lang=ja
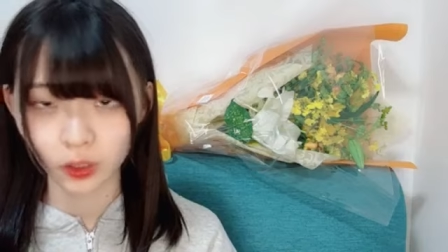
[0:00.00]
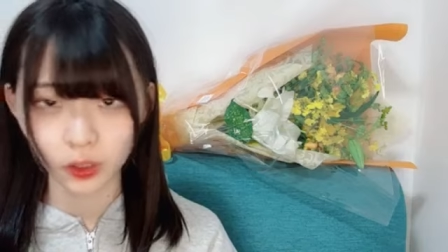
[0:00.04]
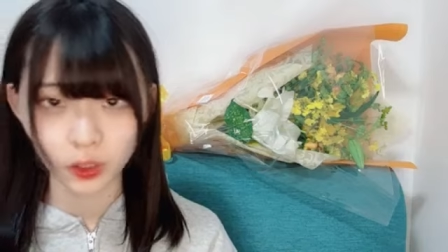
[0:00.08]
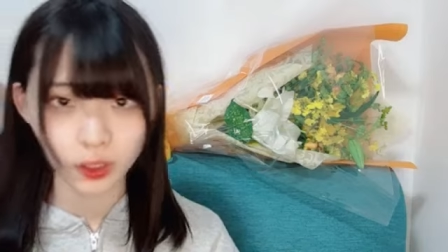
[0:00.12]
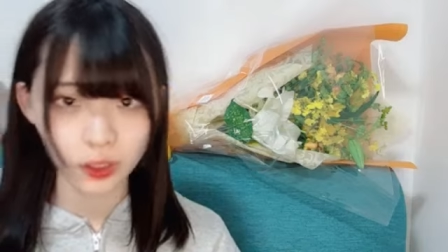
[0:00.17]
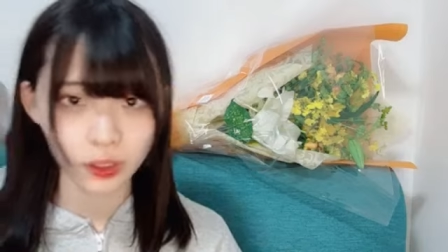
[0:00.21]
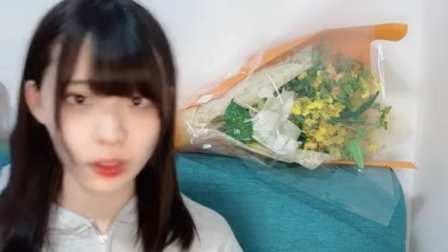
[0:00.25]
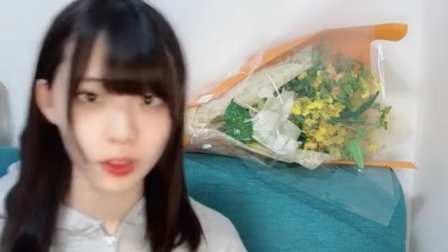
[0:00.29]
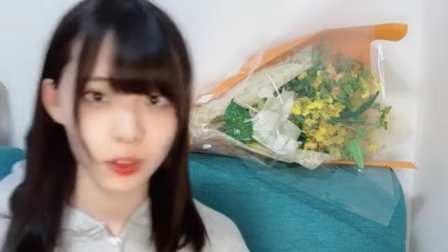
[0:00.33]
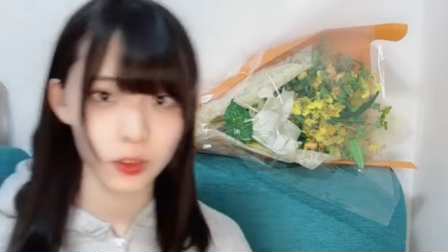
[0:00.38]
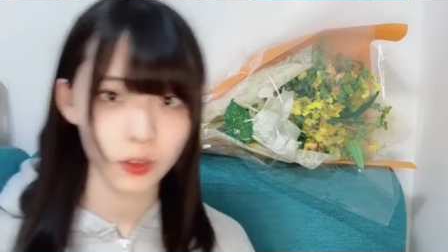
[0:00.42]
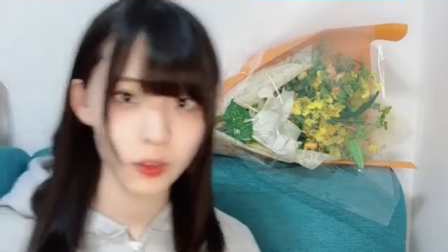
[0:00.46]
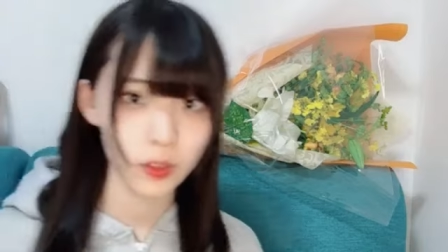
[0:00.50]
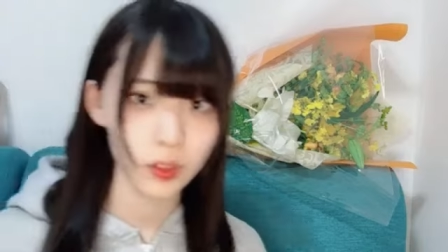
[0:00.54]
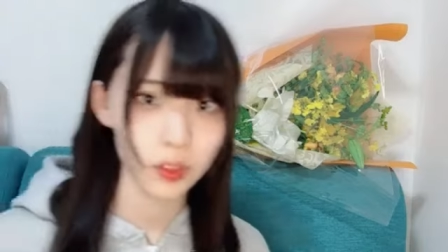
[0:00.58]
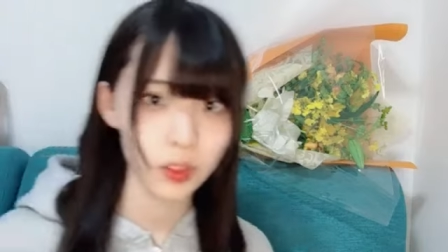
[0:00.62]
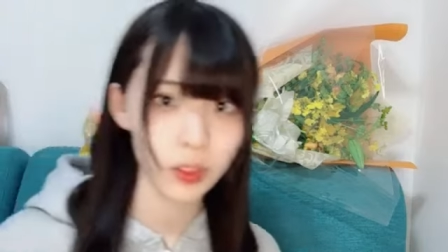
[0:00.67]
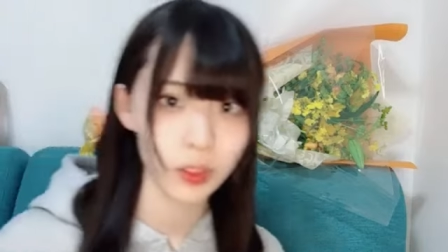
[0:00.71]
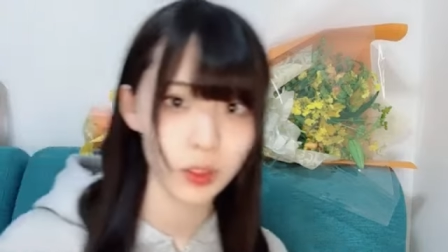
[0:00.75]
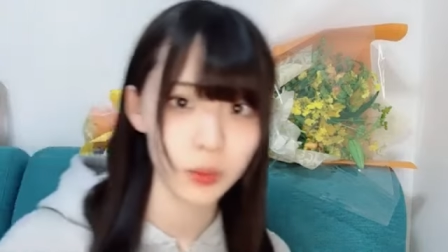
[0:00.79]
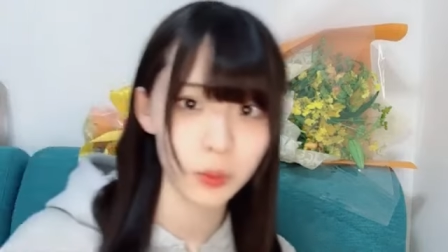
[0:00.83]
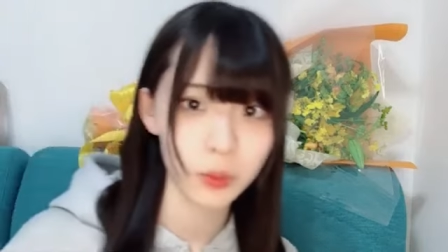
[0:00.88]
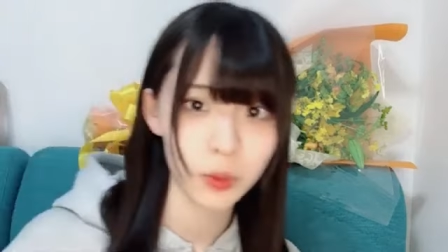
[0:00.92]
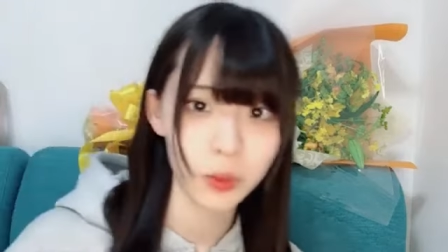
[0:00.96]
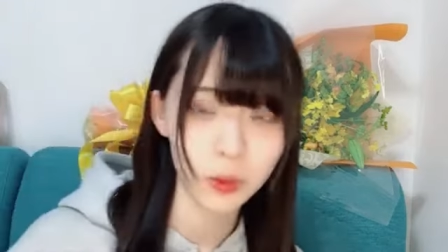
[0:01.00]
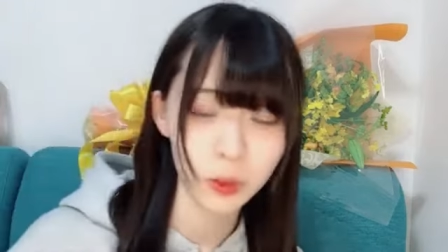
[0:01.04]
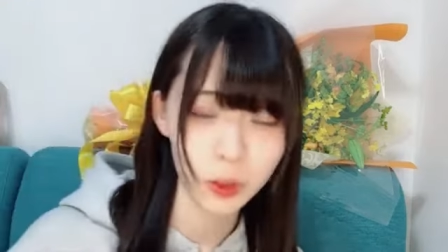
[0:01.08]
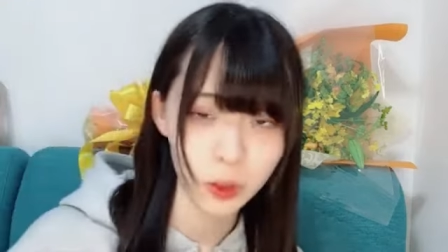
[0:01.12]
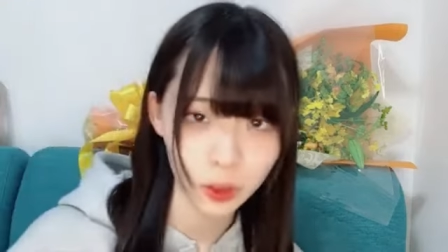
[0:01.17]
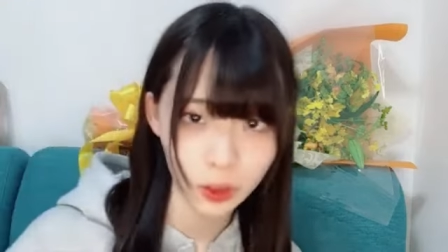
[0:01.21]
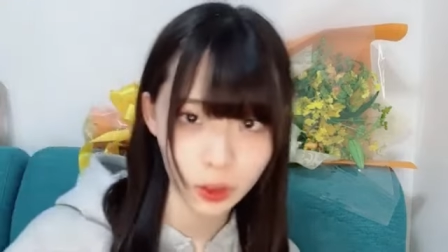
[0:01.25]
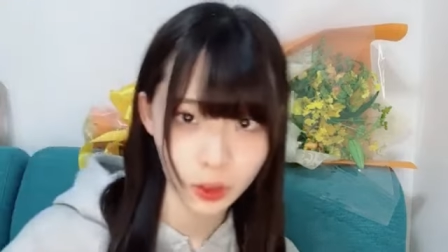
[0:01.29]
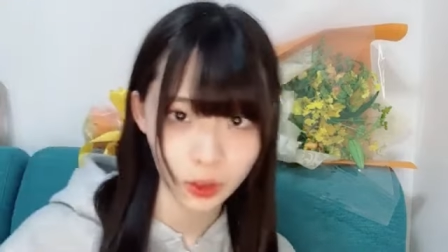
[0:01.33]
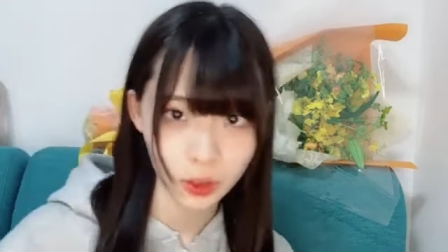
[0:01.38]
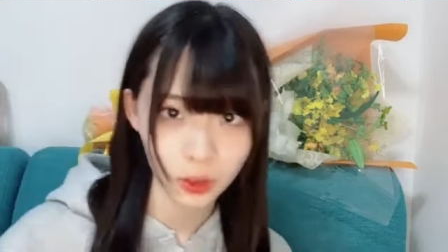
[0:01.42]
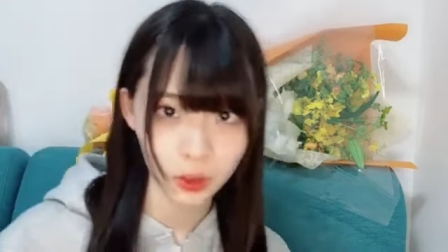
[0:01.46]
下船のお菓子でもこっ
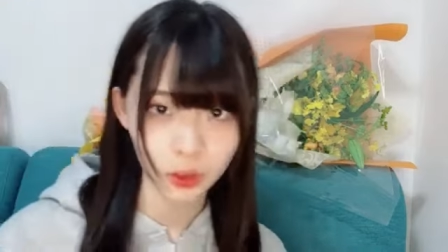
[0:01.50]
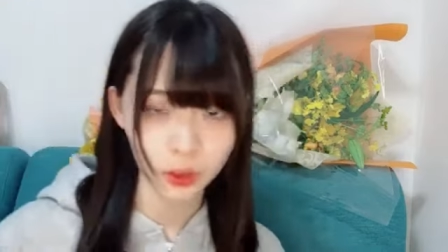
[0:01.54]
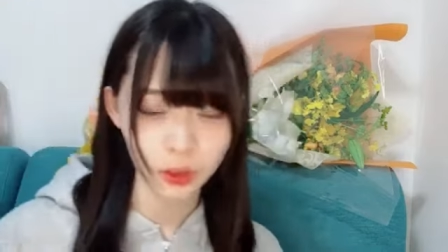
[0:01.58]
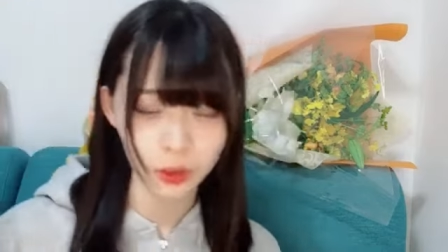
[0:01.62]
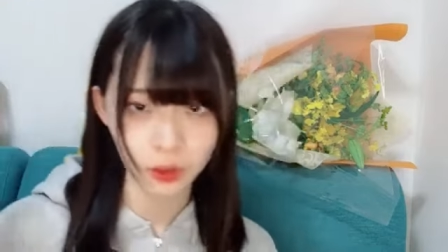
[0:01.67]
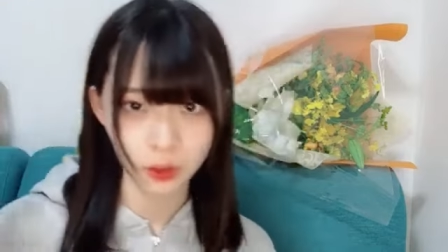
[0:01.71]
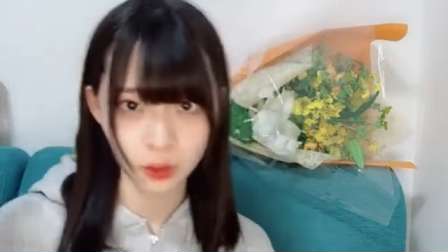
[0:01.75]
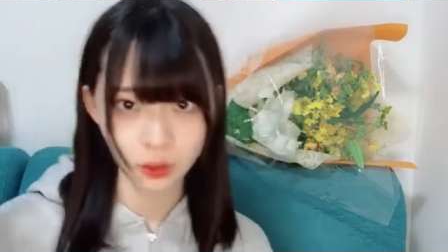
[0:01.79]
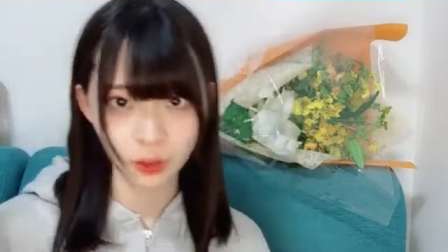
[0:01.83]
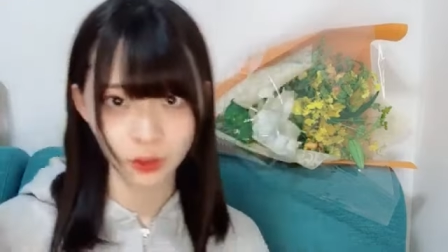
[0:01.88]
ちにあるよ